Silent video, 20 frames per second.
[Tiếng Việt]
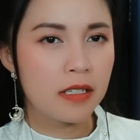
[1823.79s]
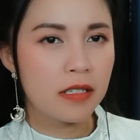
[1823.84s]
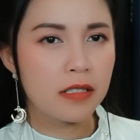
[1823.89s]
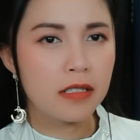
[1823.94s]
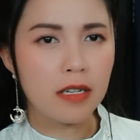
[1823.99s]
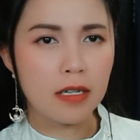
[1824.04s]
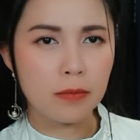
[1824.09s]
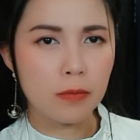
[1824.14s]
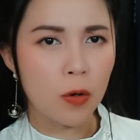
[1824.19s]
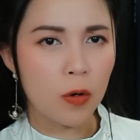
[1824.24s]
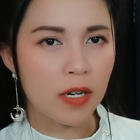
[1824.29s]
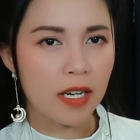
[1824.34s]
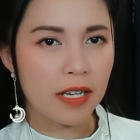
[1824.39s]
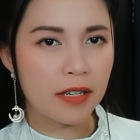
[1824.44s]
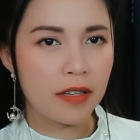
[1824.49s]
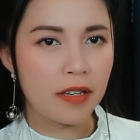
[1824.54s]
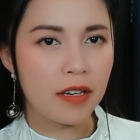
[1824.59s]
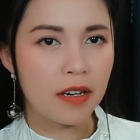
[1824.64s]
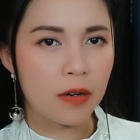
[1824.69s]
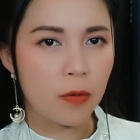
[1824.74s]
Gần một
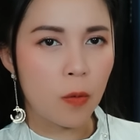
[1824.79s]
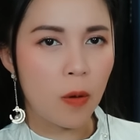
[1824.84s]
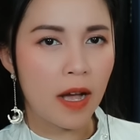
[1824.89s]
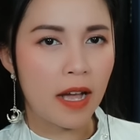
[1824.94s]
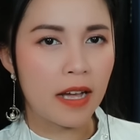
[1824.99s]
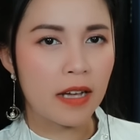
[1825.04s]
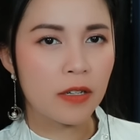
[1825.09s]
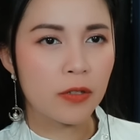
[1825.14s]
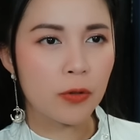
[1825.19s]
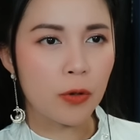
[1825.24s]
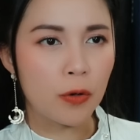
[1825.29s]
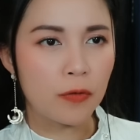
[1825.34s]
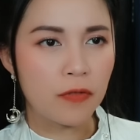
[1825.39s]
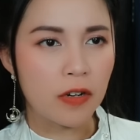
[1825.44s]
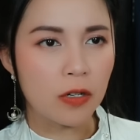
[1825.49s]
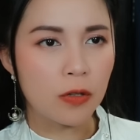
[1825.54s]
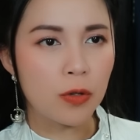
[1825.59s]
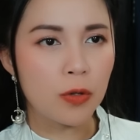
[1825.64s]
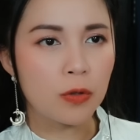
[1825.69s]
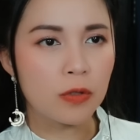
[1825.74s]
canh giờ qua, tôi
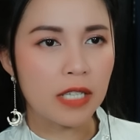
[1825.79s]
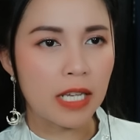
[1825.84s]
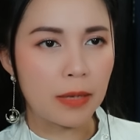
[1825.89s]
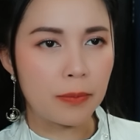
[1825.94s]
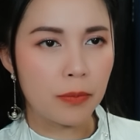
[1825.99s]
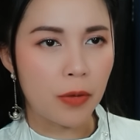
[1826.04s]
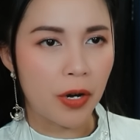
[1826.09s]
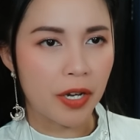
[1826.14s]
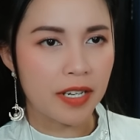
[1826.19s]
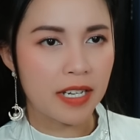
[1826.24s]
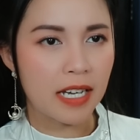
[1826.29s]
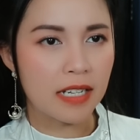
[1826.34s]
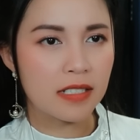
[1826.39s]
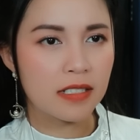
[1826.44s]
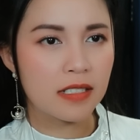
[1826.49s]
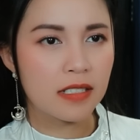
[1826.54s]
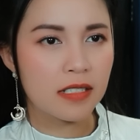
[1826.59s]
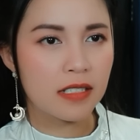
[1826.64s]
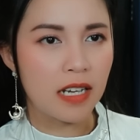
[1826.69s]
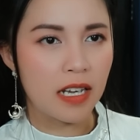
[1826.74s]
vẫn luôn tìm mọi cách
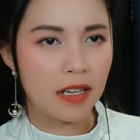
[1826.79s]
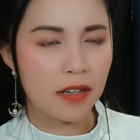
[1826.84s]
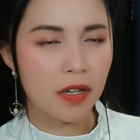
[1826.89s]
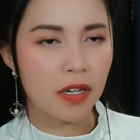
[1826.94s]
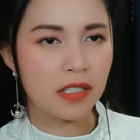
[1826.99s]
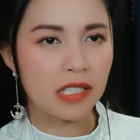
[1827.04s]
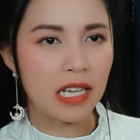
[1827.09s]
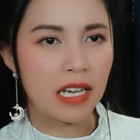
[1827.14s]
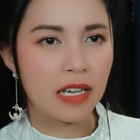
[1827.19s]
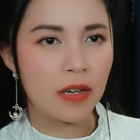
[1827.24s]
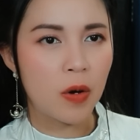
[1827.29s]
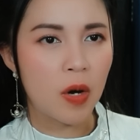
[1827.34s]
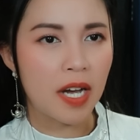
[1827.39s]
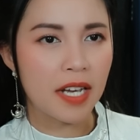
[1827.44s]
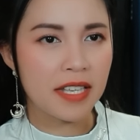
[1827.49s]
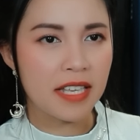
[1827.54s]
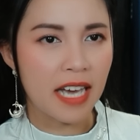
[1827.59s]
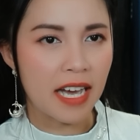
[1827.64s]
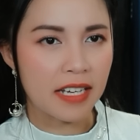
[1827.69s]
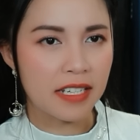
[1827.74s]
để có thể hóa
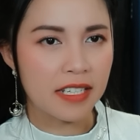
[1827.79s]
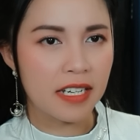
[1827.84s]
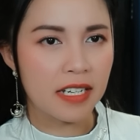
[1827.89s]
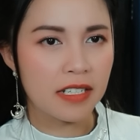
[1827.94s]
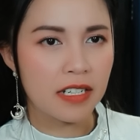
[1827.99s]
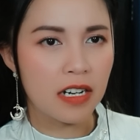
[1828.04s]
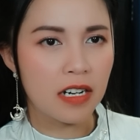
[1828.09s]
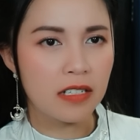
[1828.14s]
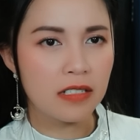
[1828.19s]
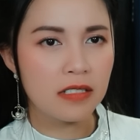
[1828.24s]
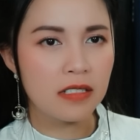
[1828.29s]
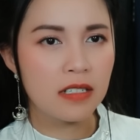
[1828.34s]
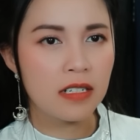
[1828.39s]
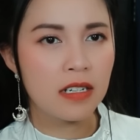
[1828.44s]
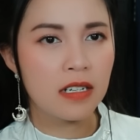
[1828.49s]
giải kết ứng.